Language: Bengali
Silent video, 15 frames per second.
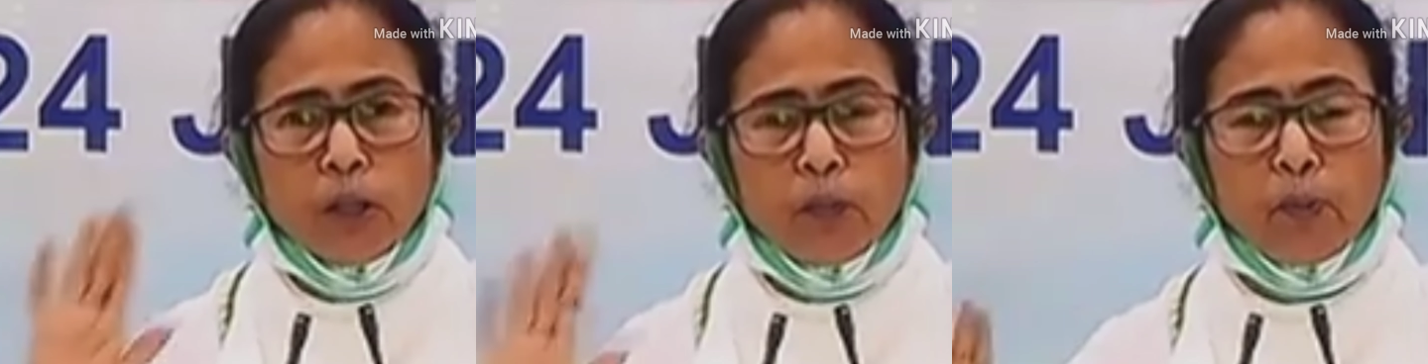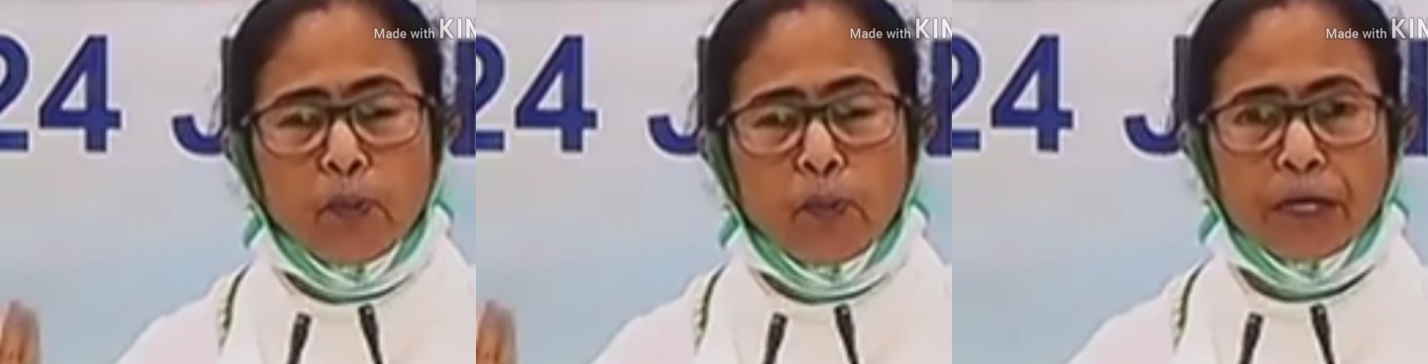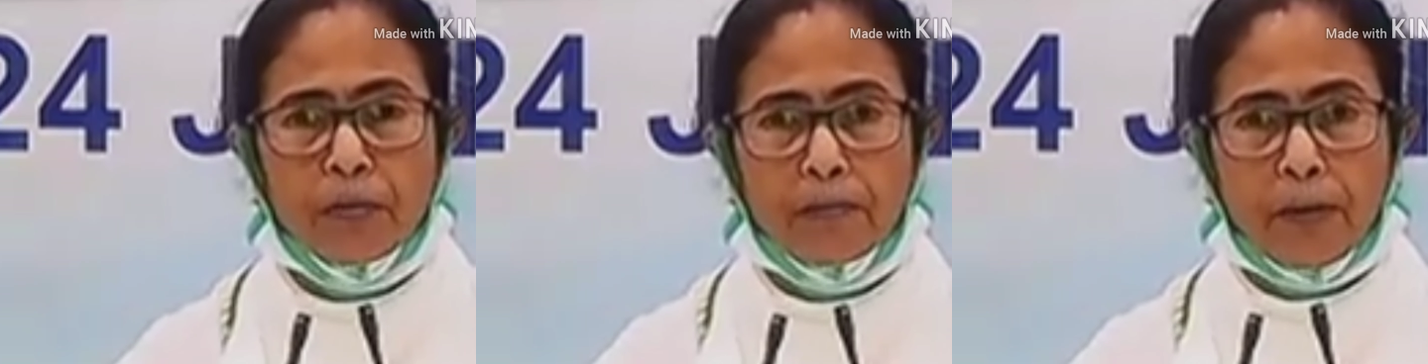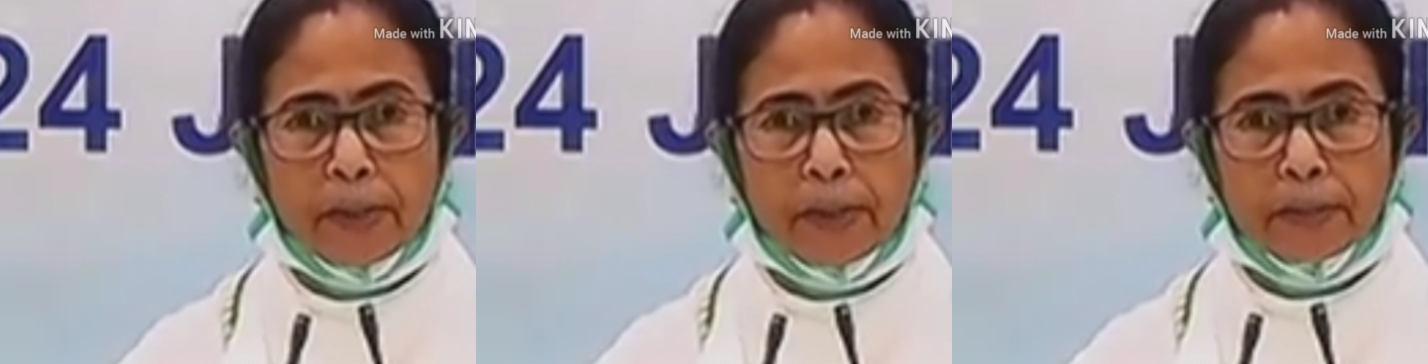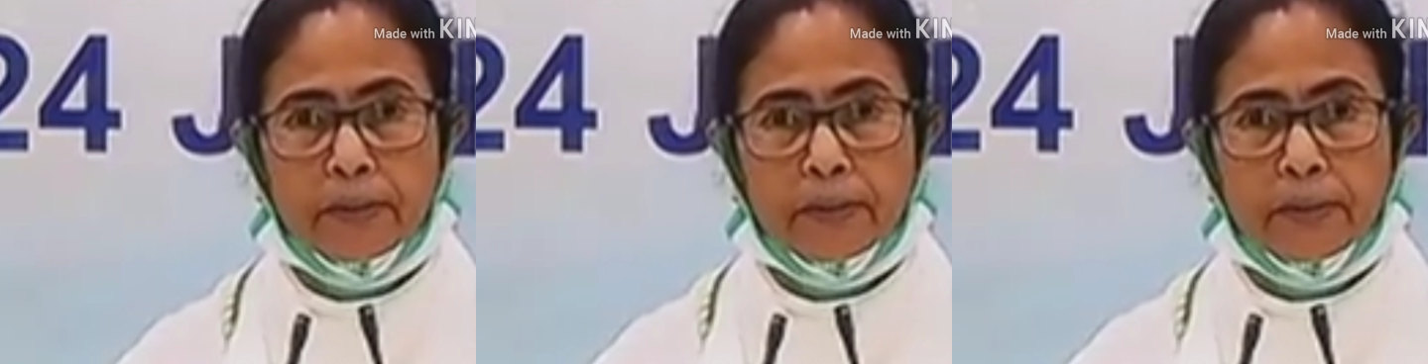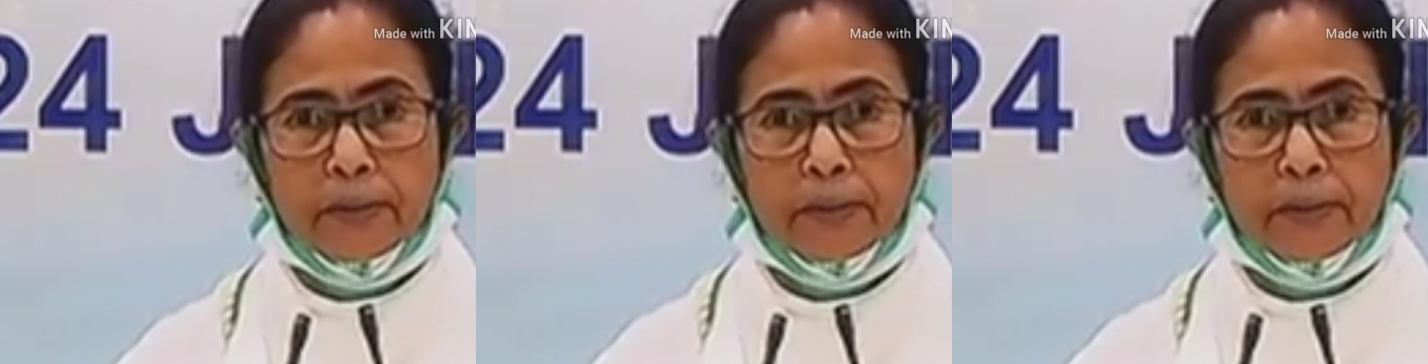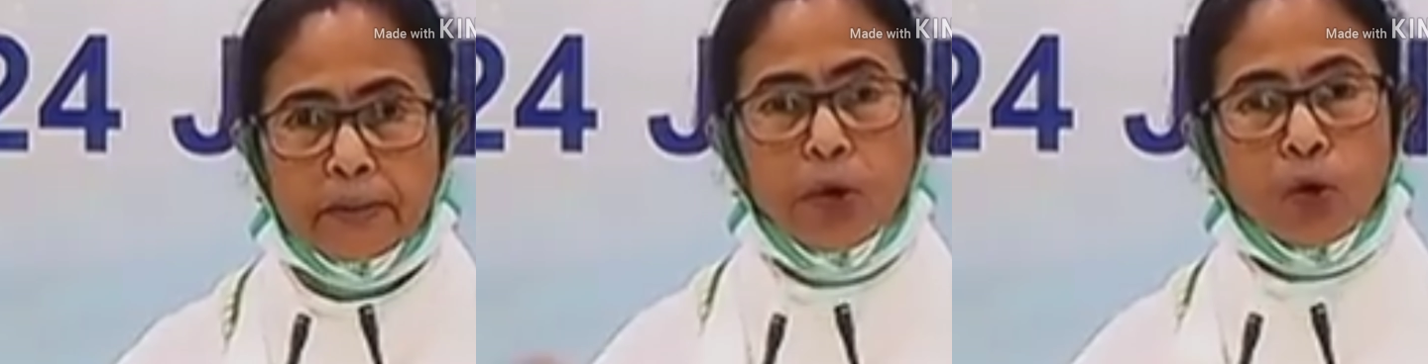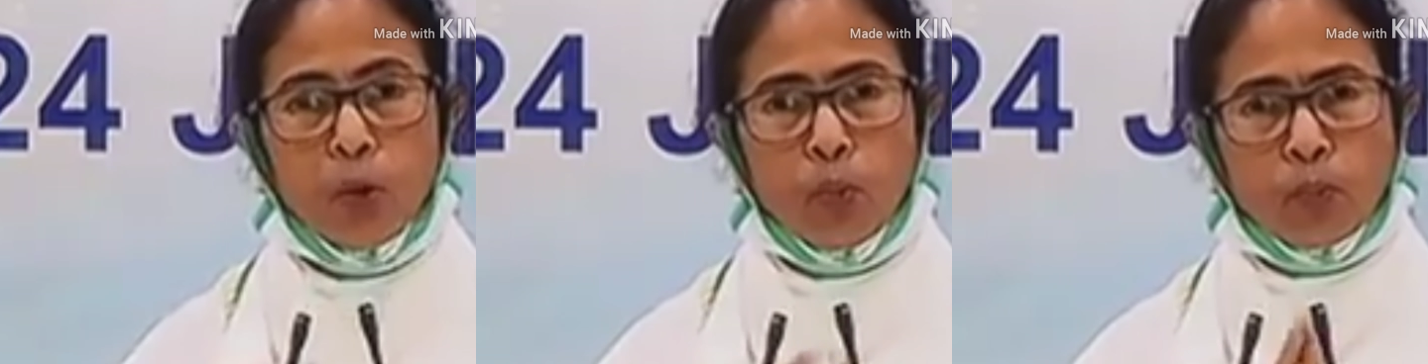দ্য পলিটিক্যাল পার্টি
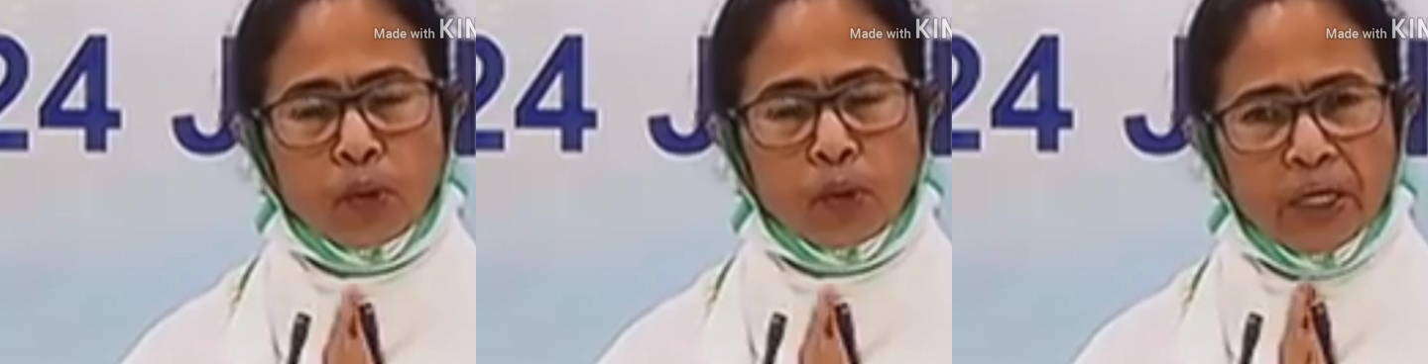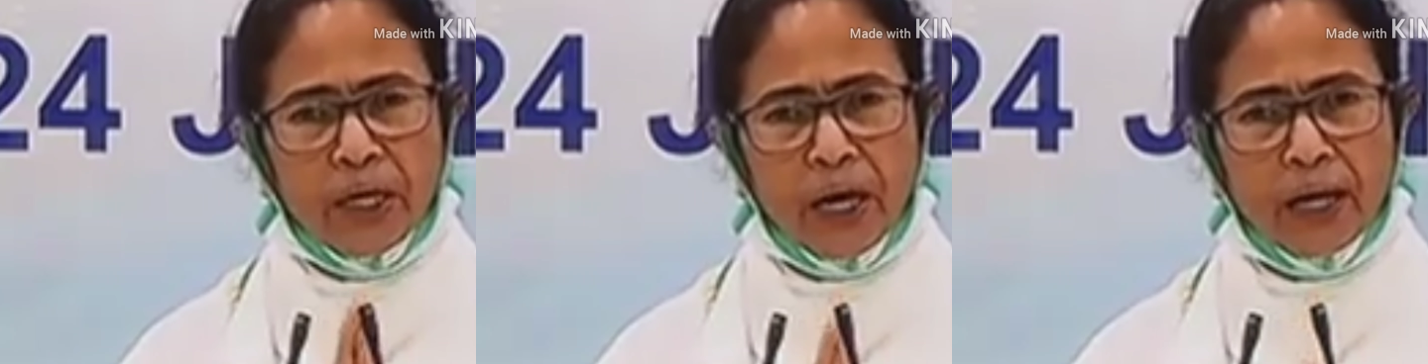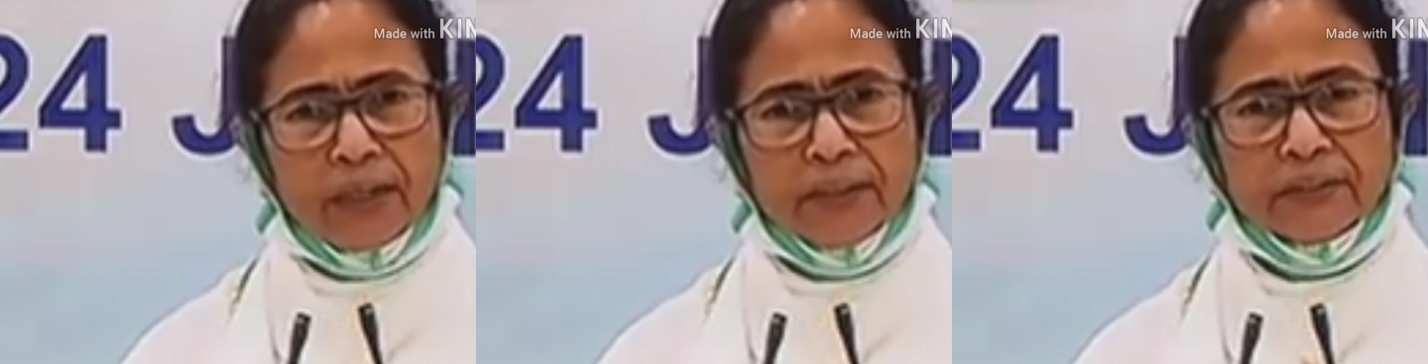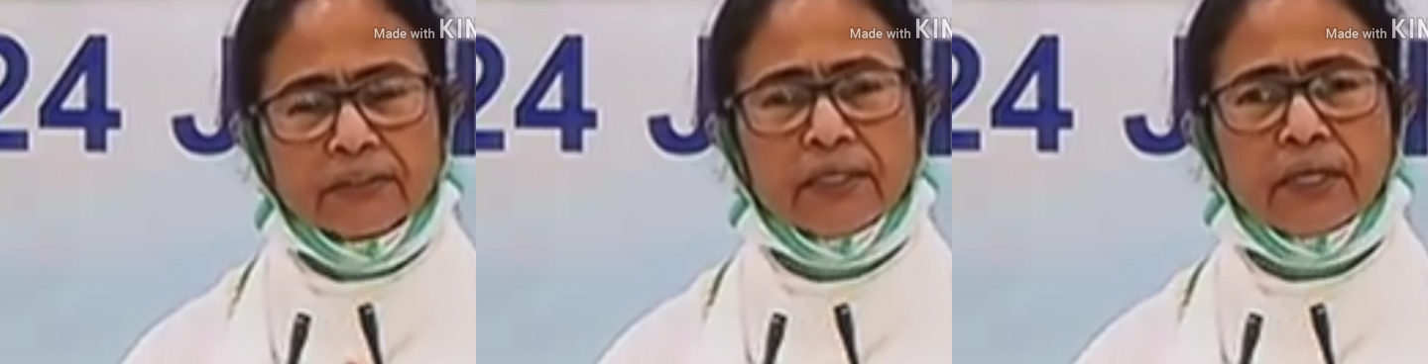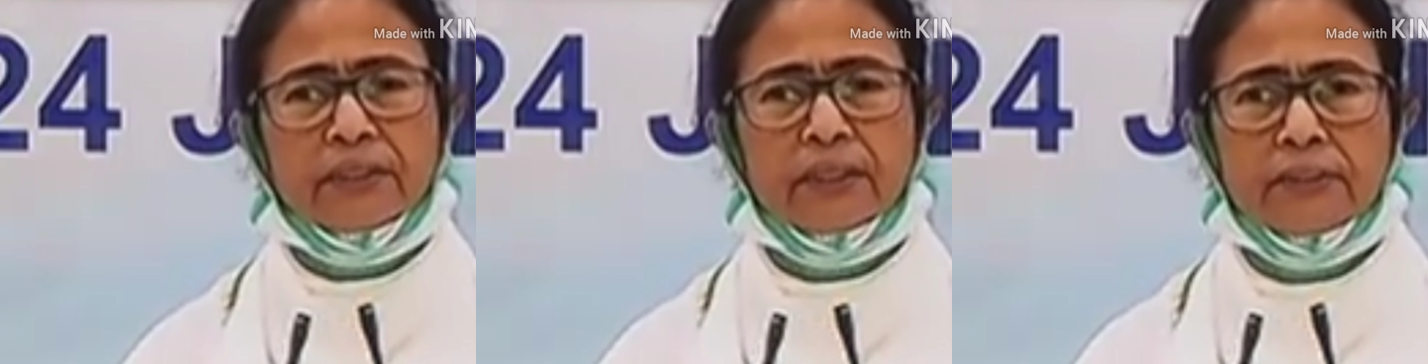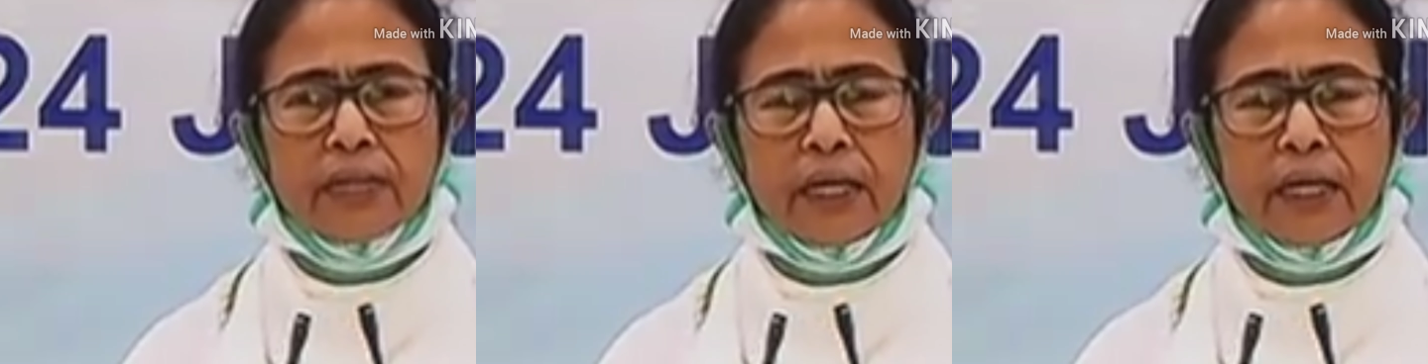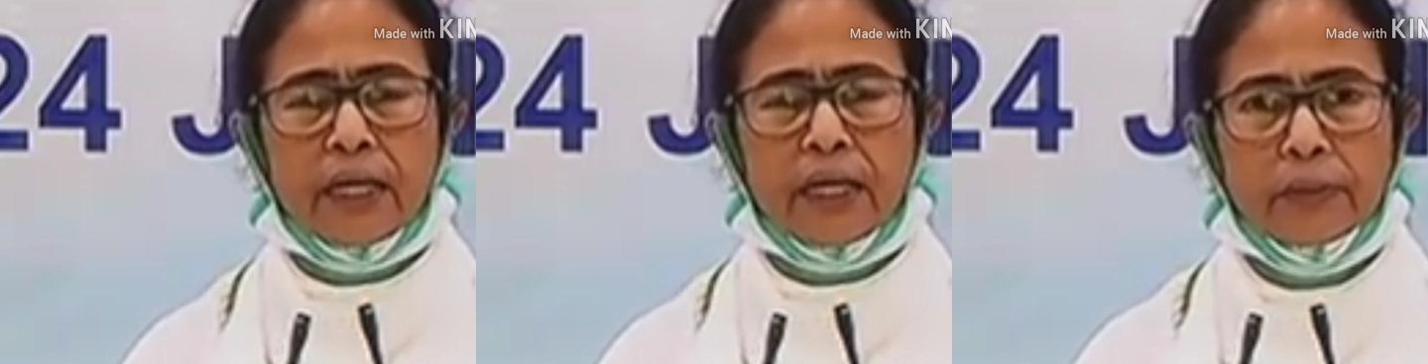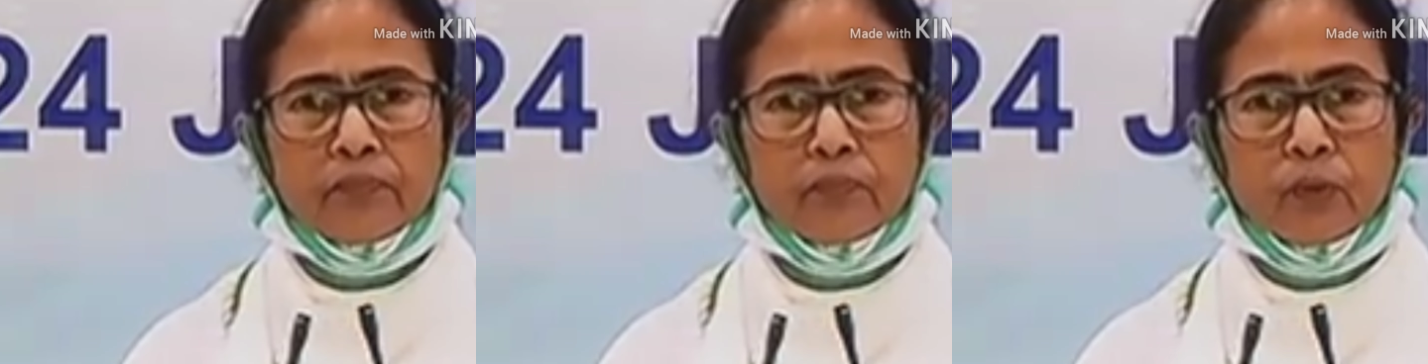খুব ক্লিয়ার ইনস্ট্রাকশন থাকবে